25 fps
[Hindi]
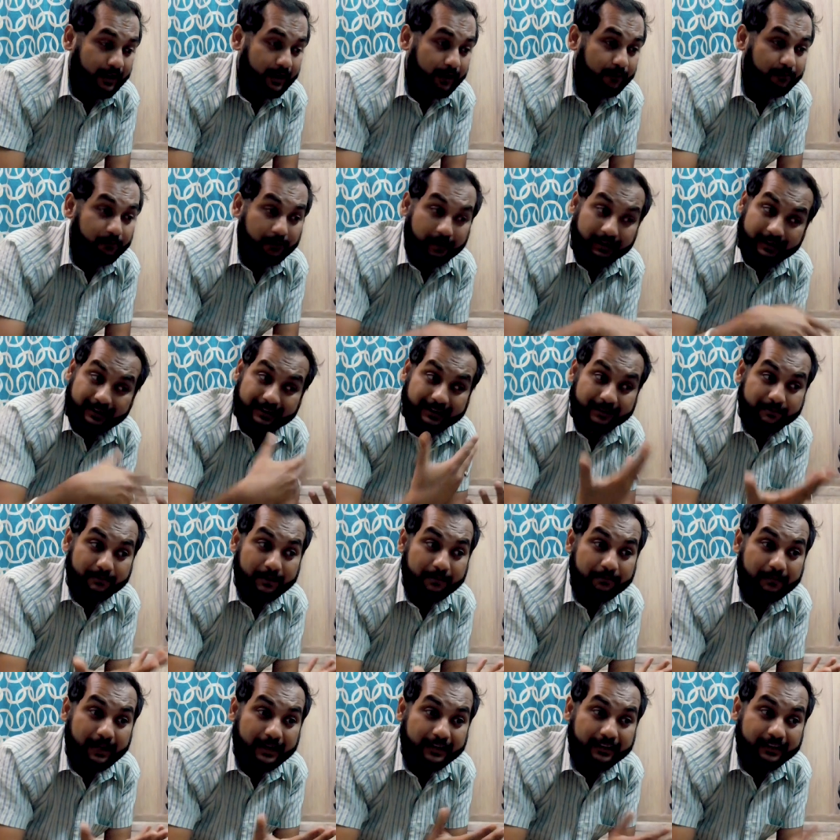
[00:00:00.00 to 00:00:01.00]
अब अगर
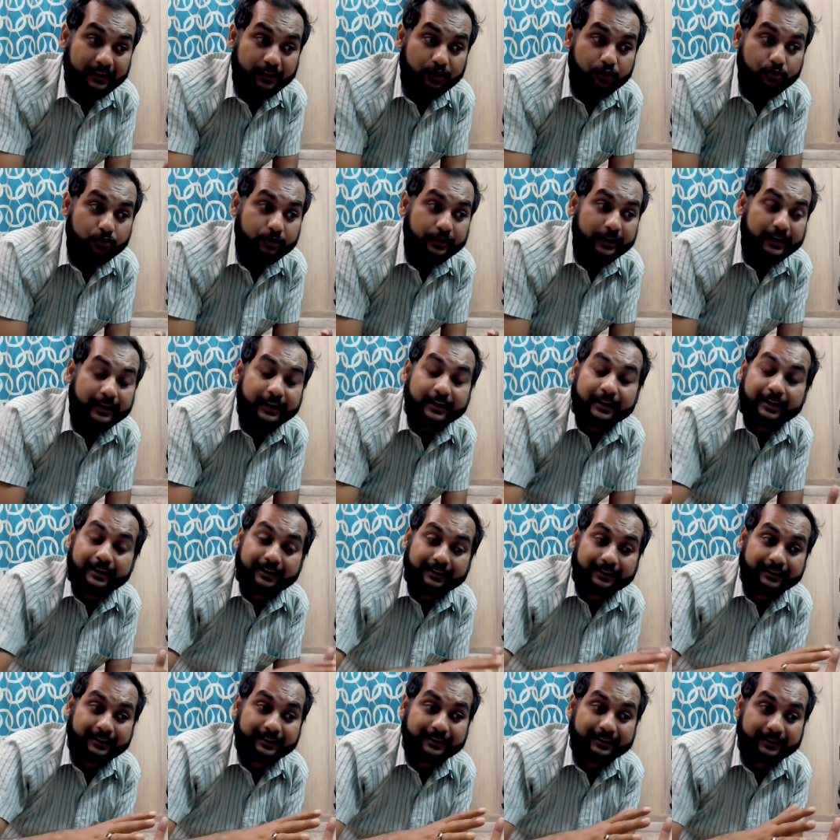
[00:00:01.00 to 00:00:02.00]
मैं बात करूं कि
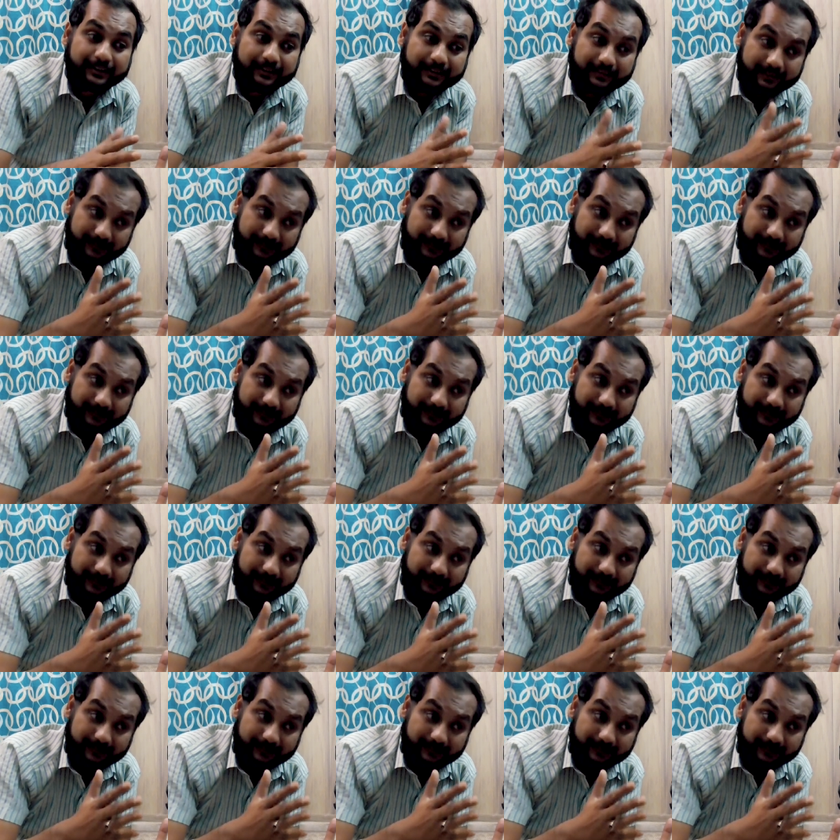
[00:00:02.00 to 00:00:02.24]
अगर